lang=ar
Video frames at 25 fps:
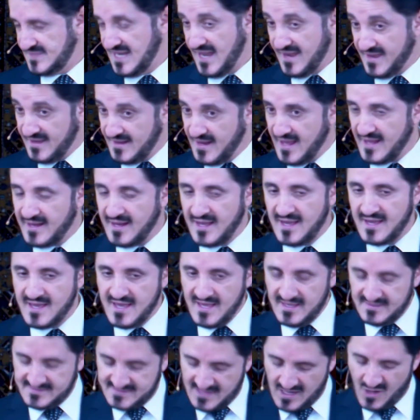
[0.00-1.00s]
لكن أنا
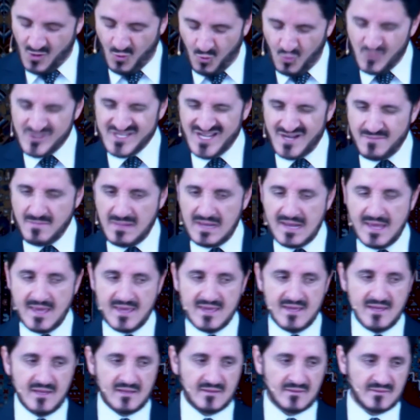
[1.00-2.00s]
سأحوز
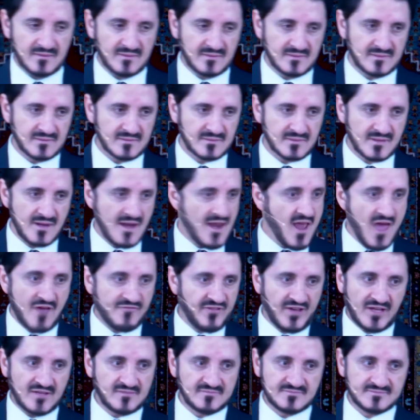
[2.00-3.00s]
الملايين لا
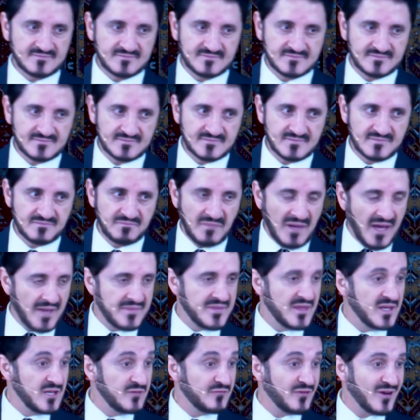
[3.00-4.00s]
أفعل مع
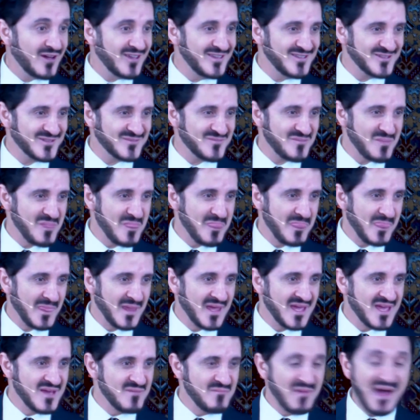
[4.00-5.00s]
أنني فقير
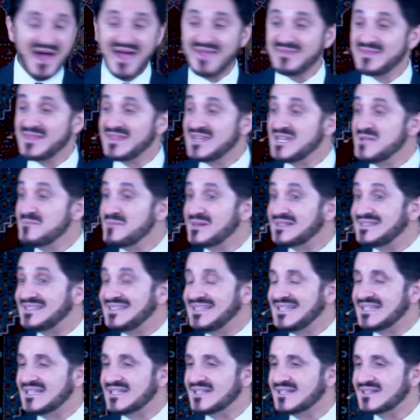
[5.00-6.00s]
مع أنني
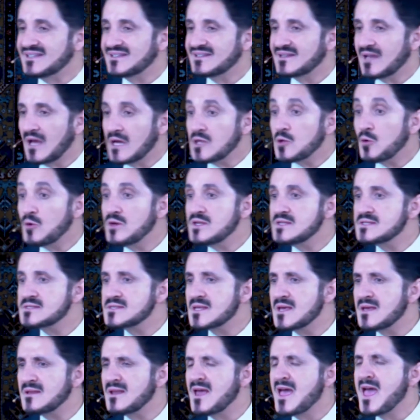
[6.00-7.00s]
مدين هذا هو
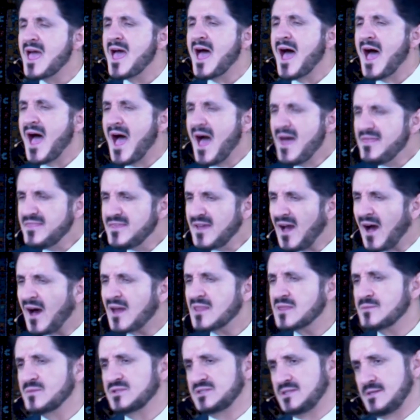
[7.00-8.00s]
الإنسان هذه
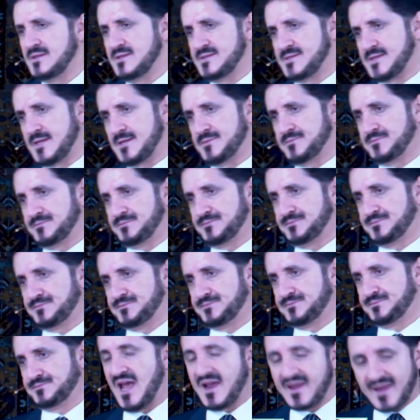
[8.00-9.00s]
عظمة الإنسان
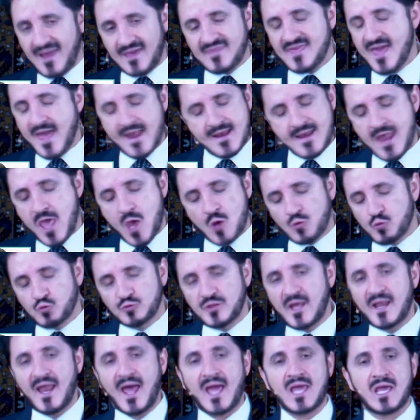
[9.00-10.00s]
هكذا لا
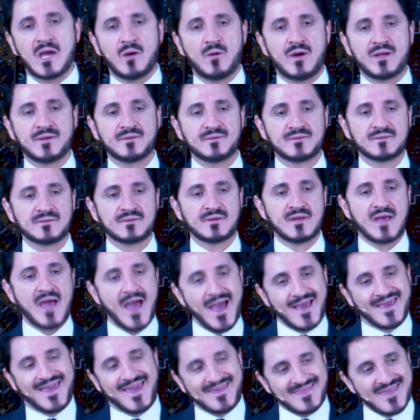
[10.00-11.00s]
يكون الحيوان
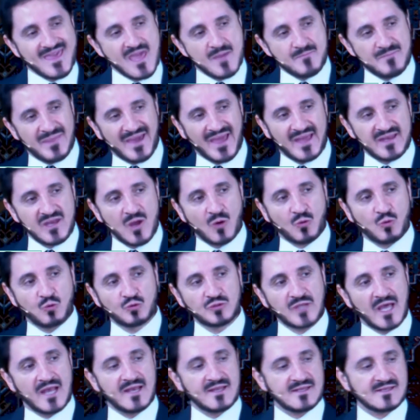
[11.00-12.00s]
هكذا ينبغي أن
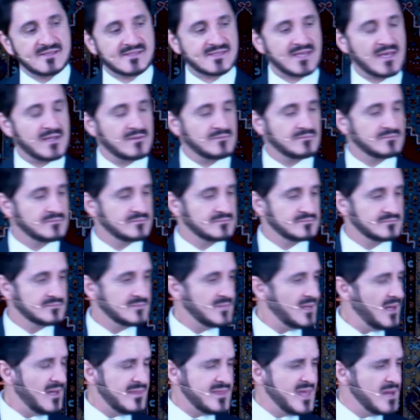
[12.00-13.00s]
يكون الإنسان
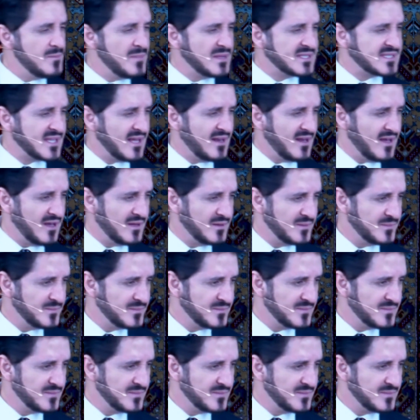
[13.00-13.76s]
هذه المسألة